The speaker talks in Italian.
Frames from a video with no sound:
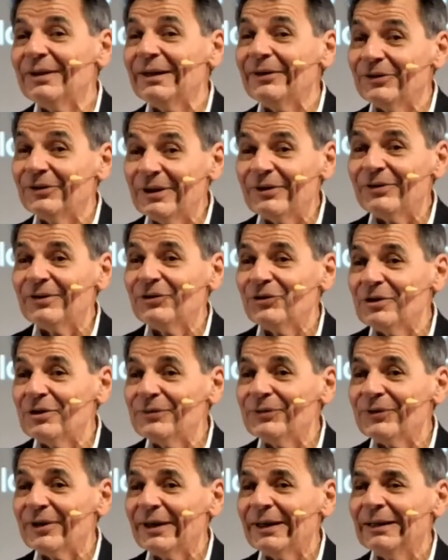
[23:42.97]
le stesse
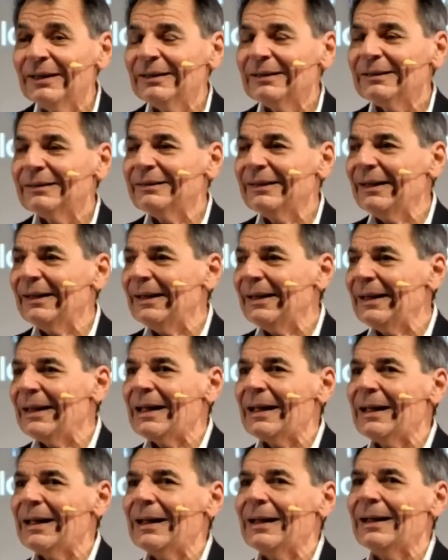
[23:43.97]
cifre
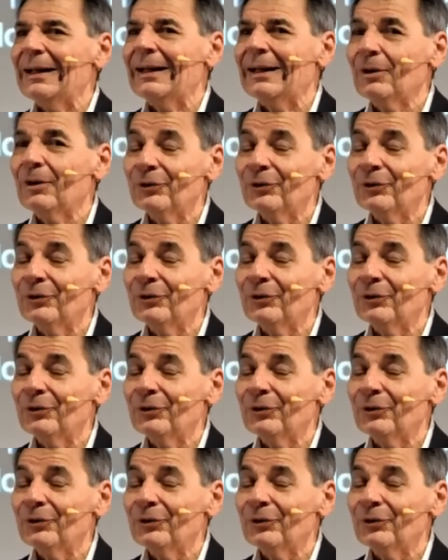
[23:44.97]
della eh,